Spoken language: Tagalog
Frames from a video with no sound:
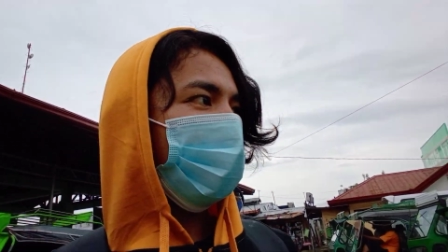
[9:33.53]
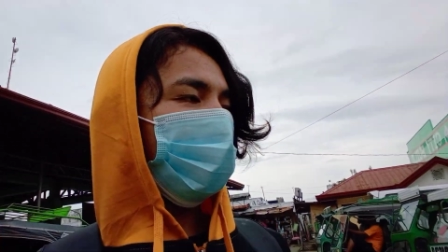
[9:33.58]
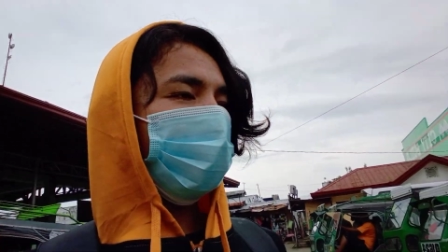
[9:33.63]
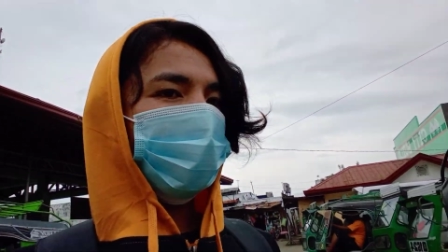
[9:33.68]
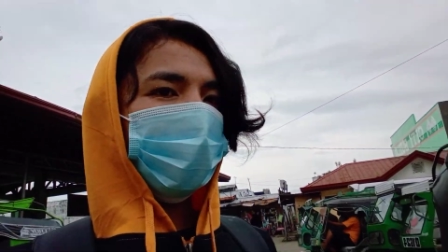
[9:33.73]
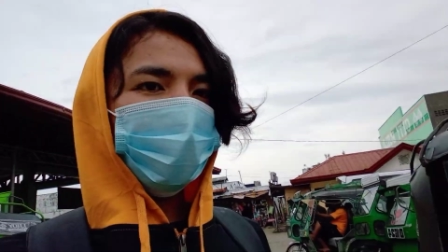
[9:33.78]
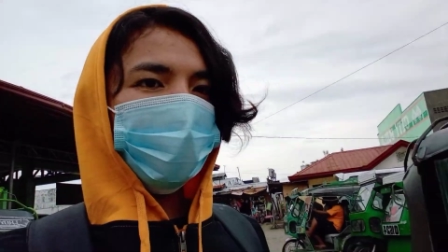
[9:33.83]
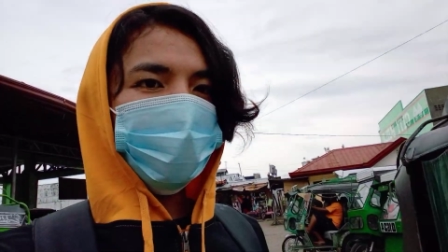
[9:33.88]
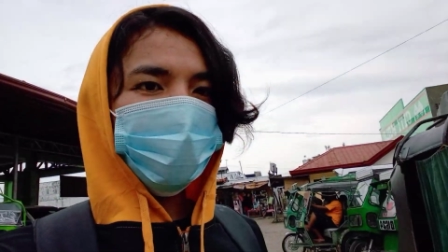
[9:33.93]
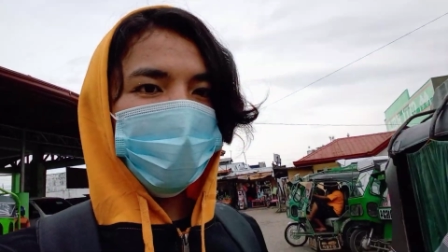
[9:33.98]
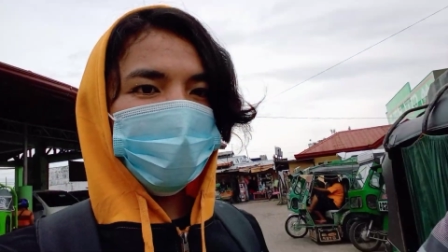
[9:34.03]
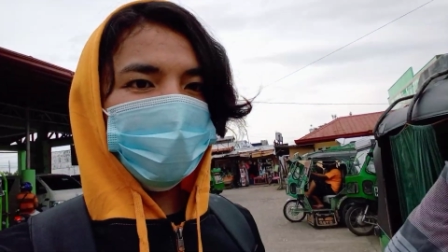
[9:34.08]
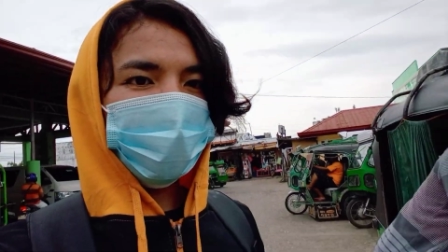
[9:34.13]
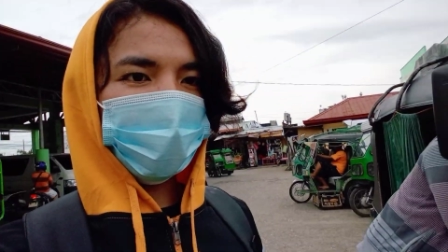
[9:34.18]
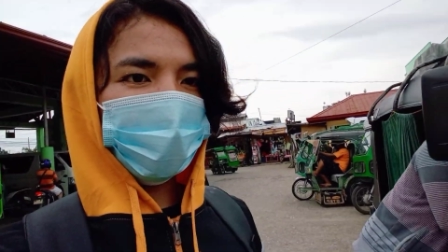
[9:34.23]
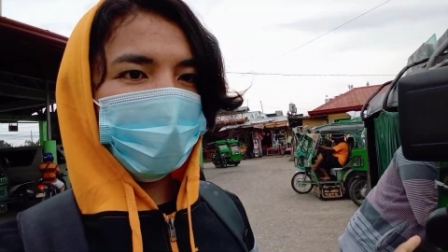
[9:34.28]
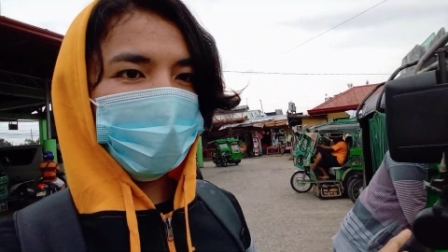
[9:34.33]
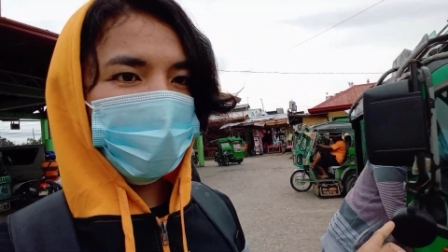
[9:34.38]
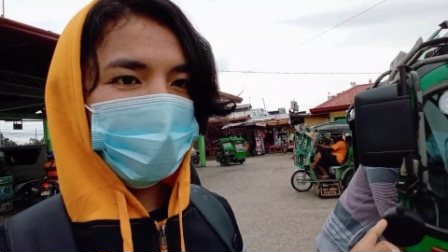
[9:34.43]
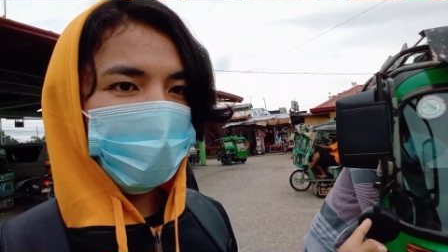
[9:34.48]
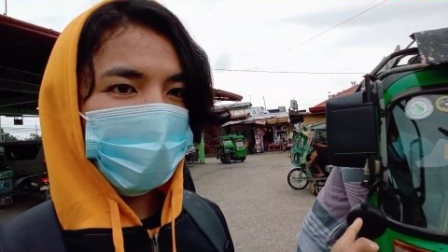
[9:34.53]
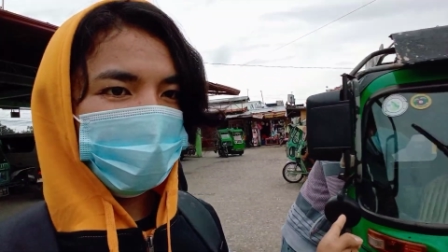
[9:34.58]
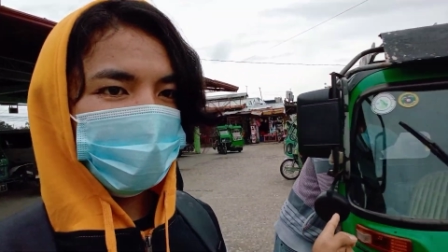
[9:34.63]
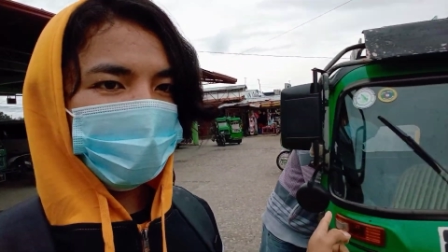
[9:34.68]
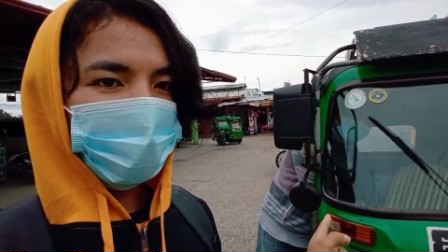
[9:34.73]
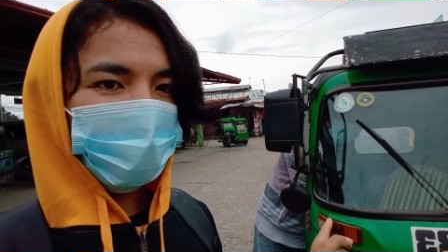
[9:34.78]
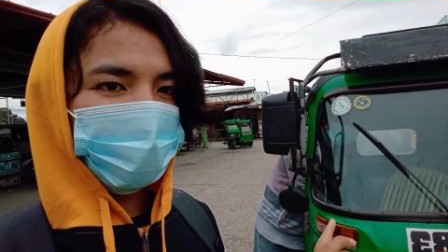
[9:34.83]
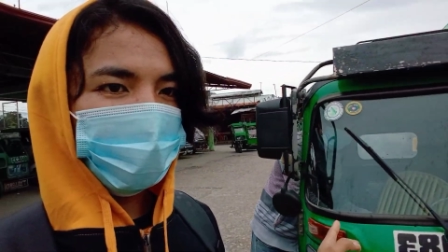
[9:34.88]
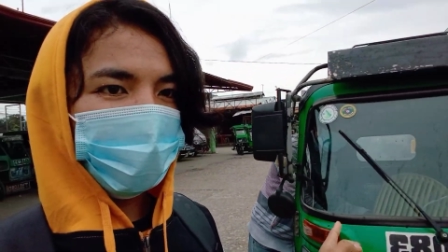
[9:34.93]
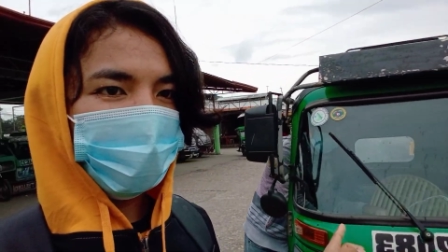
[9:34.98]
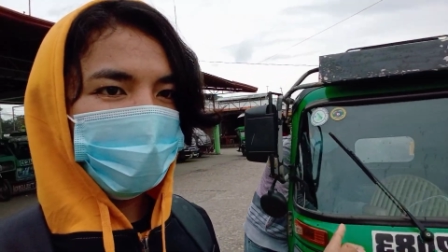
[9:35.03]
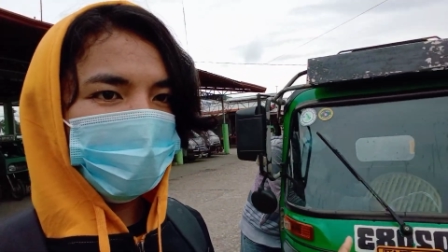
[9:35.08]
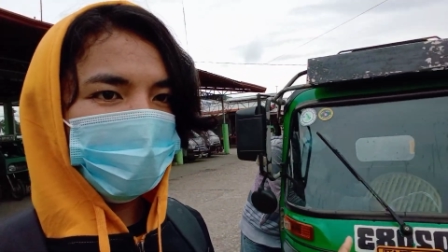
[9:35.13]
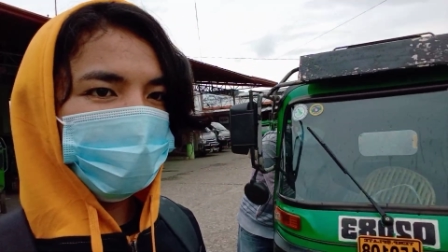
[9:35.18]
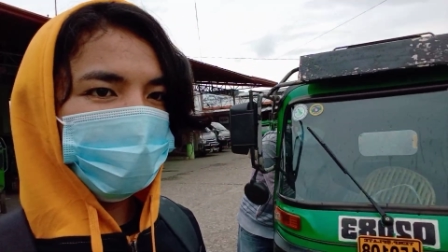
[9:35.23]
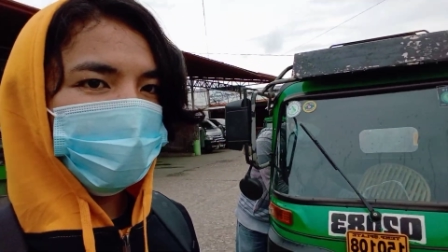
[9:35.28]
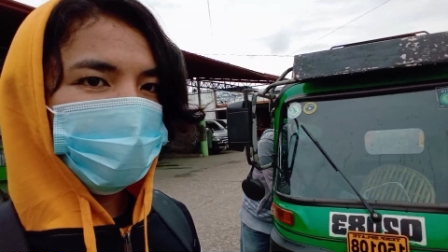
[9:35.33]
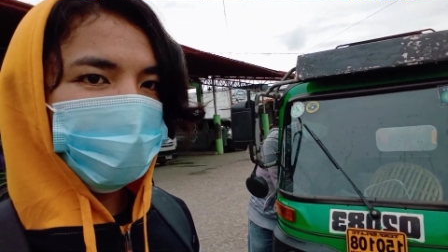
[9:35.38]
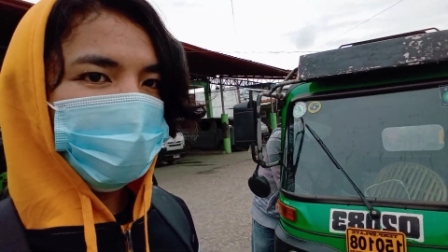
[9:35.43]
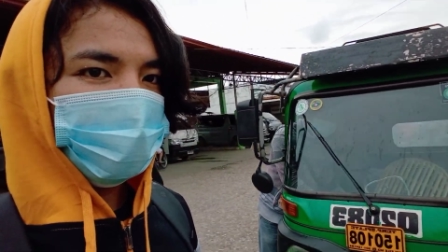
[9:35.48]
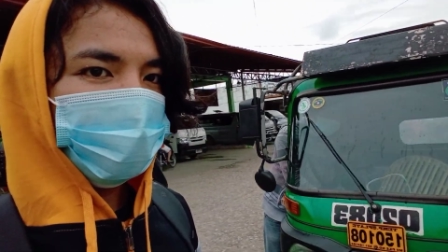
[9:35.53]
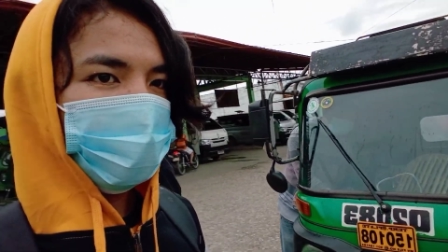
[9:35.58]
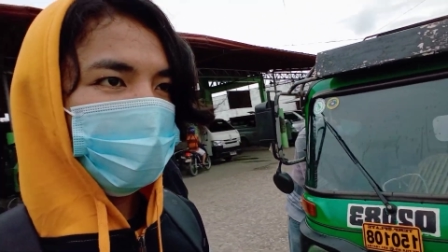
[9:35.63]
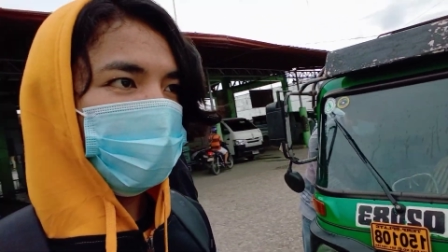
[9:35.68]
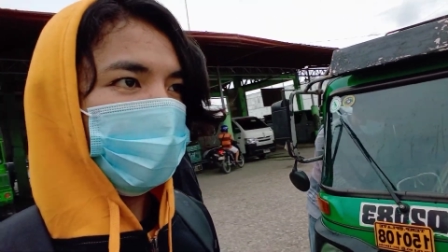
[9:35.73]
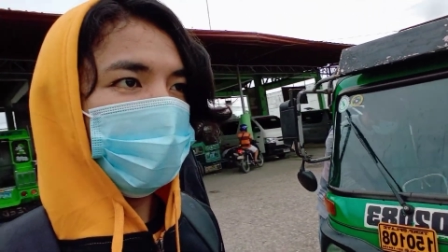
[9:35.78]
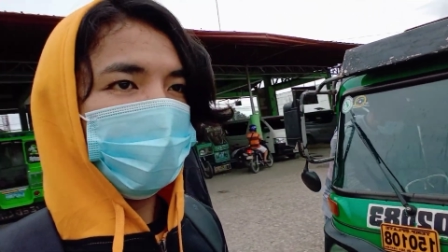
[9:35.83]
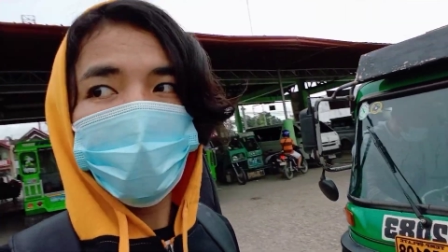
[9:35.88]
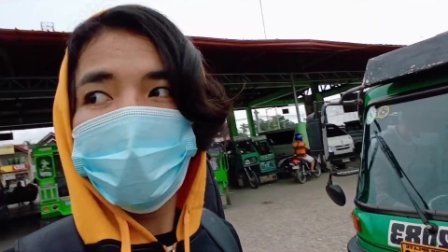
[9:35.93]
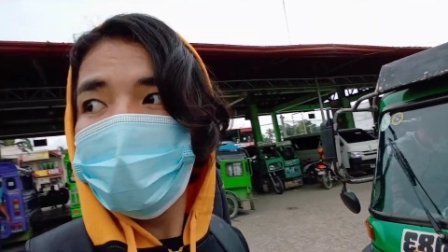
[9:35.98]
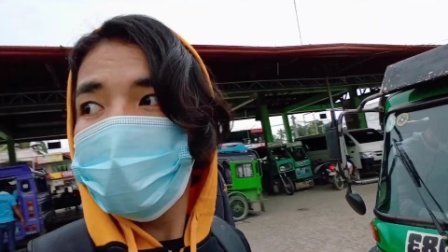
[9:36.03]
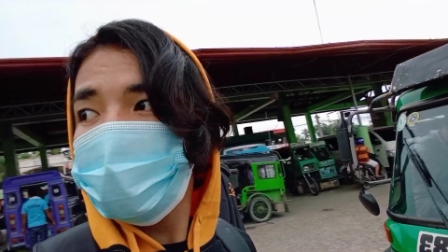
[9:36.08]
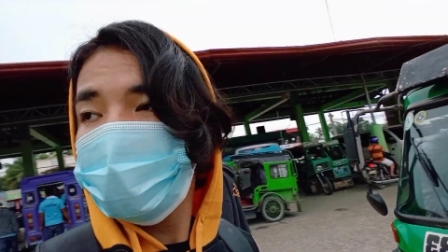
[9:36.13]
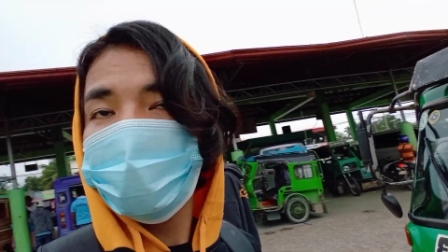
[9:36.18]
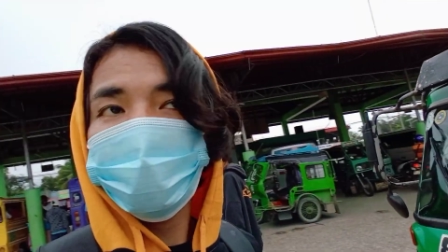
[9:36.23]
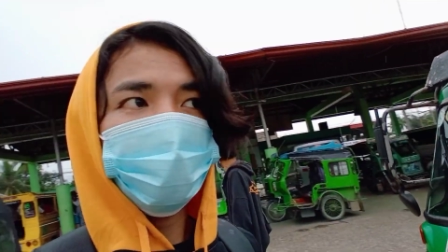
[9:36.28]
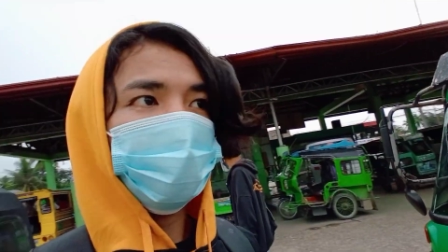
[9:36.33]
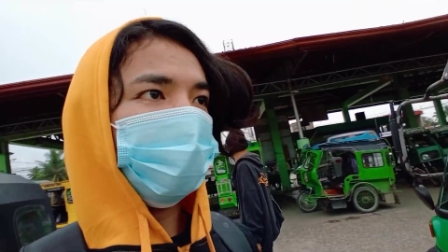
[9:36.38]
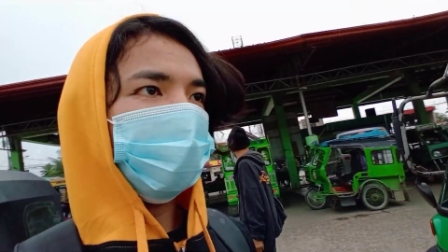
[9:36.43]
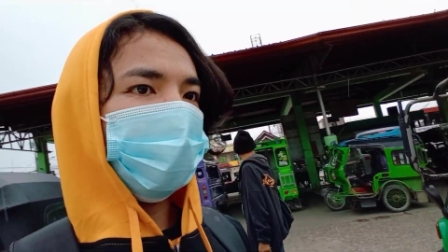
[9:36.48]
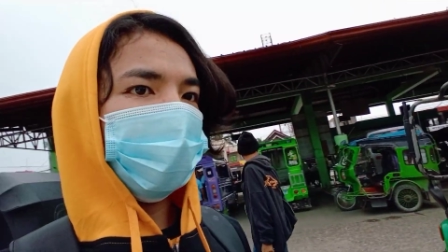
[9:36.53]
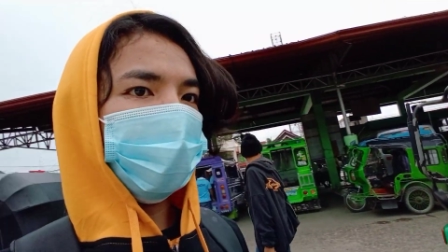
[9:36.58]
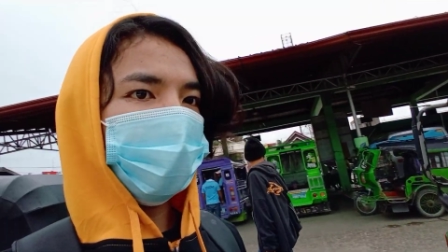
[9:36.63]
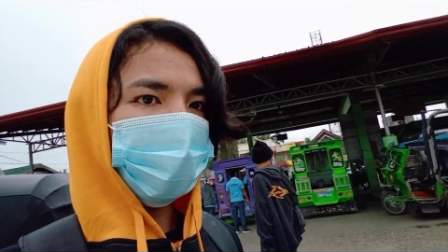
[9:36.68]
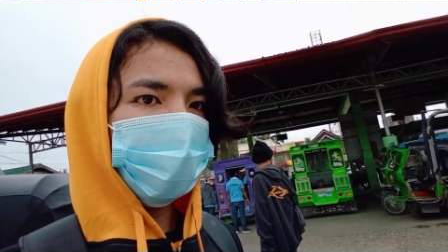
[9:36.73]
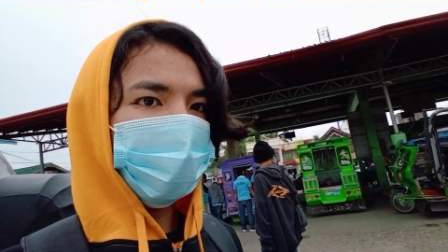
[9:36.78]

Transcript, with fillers: Ito na yung sasakyan natin ngayon. So,